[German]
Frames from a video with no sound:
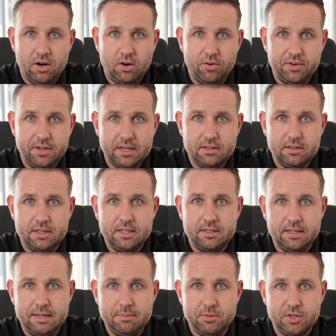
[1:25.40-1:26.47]
Und dann
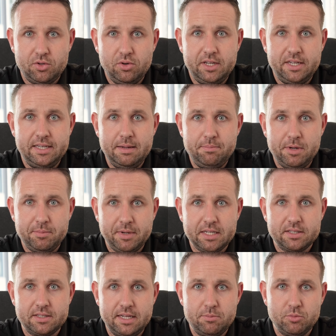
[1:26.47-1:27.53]
ist eben natürlich neben dem
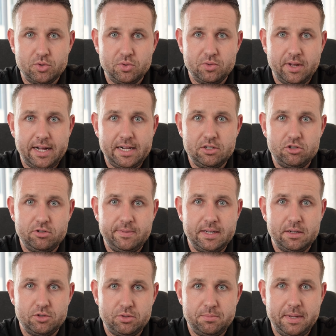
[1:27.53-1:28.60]
ganzen emotionalen
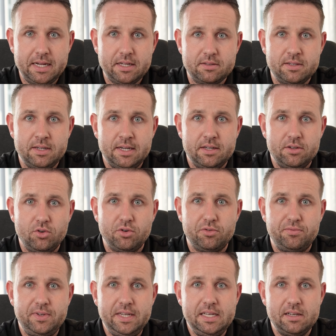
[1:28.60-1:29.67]
Schmerz noch
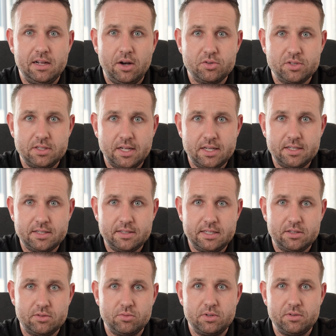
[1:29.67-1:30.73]
viel
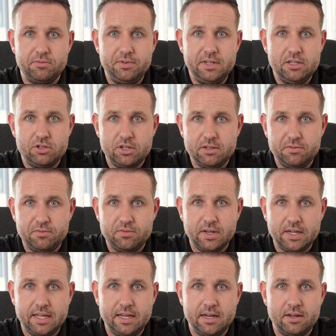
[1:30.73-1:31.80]
Auseinandersetzungen, viel
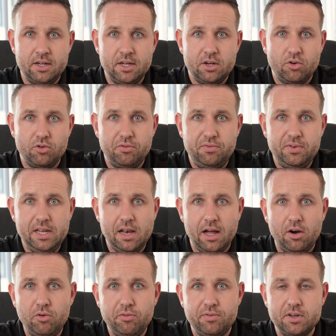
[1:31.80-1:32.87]
Schriftverkehr und viel
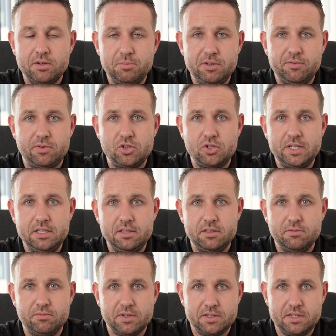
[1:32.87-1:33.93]
Aufwand mit
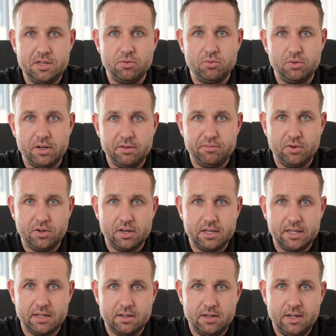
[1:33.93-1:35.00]
verschiedensten Versicherungen
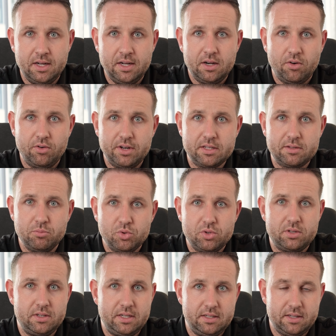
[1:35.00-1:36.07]
erforderlich. Und das
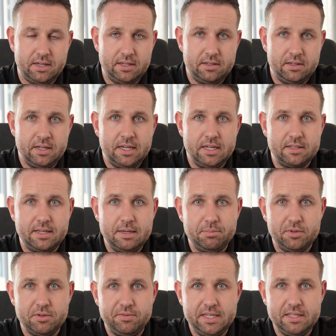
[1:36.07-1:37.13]
muss nicht sein. Es
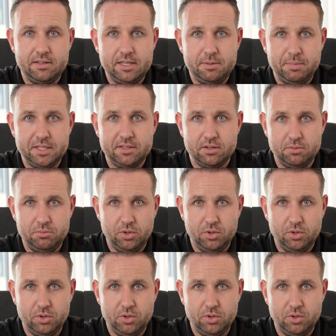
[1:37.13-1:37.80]
gibt eine wesentlich bessere